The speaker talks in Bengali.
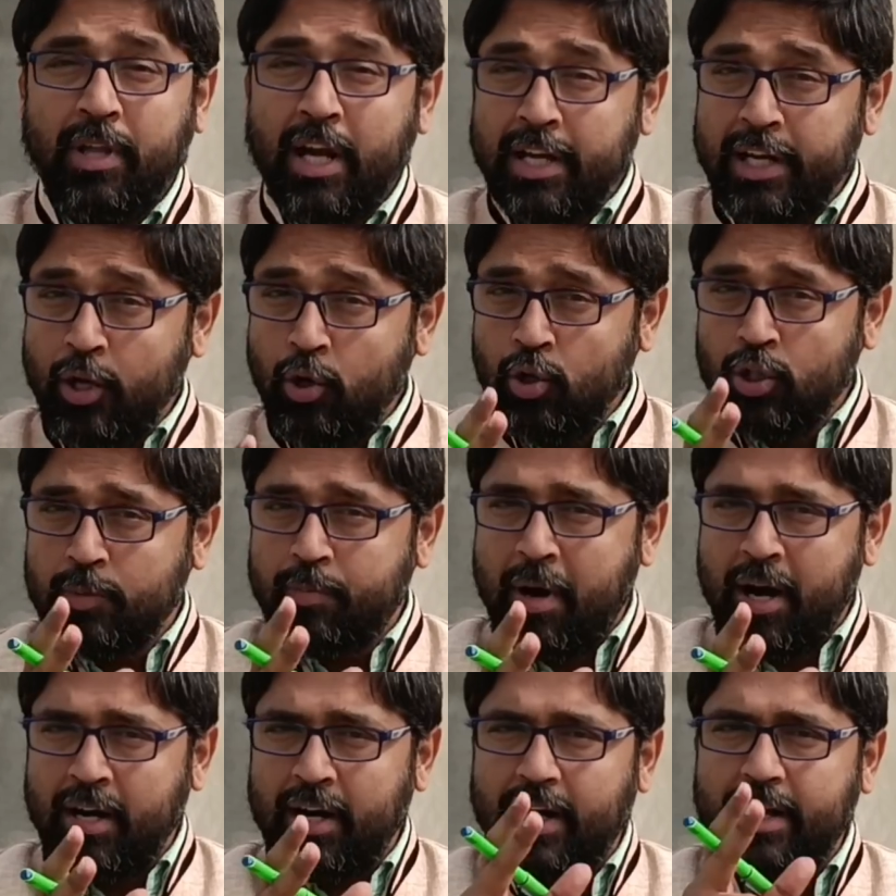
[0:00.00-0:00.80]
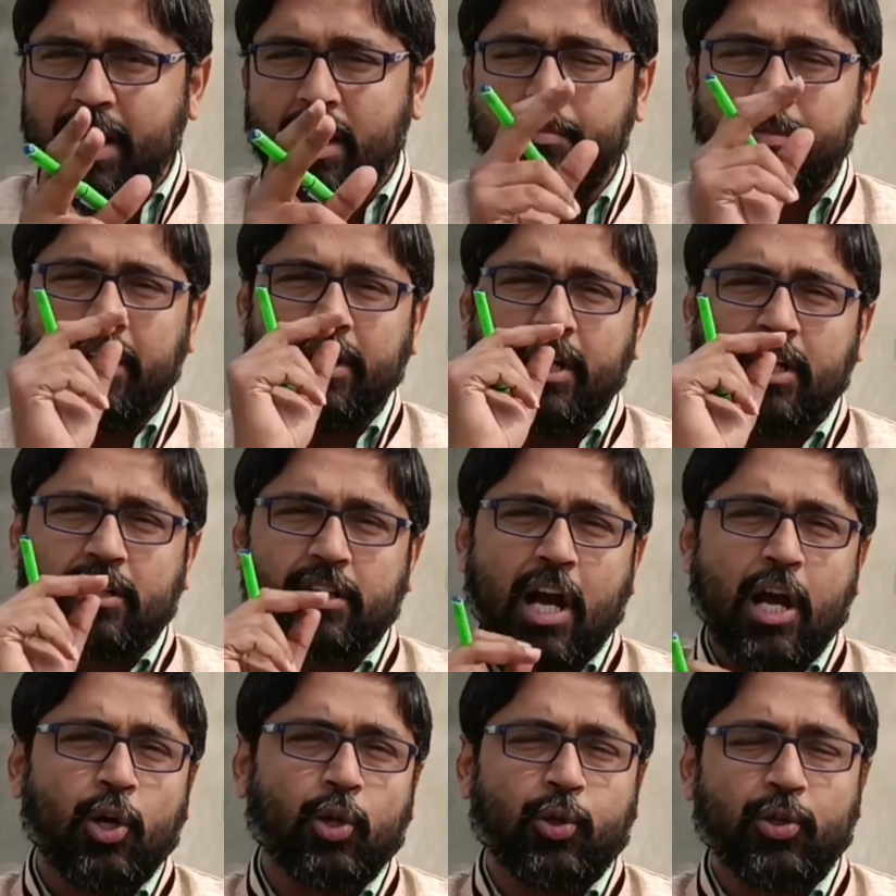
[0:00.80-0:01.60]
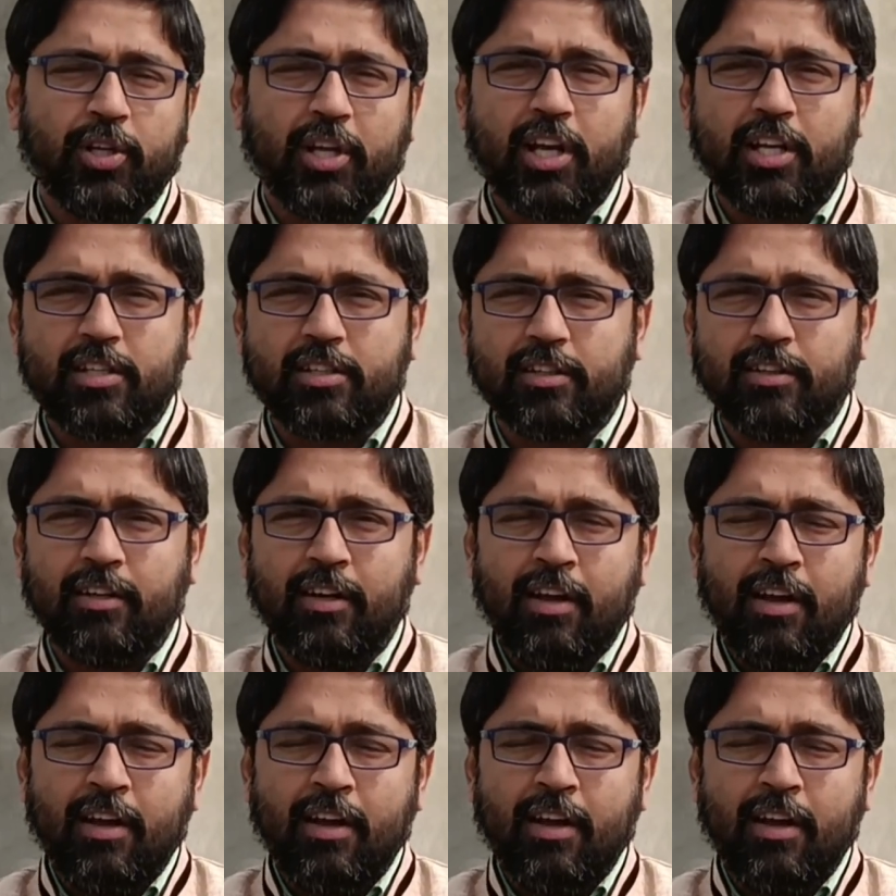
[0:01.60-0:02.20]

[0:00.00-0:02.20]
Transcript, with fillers: দ্য নিউজ বাংলায় আপনাদের স্বাগত জানাচ্ছি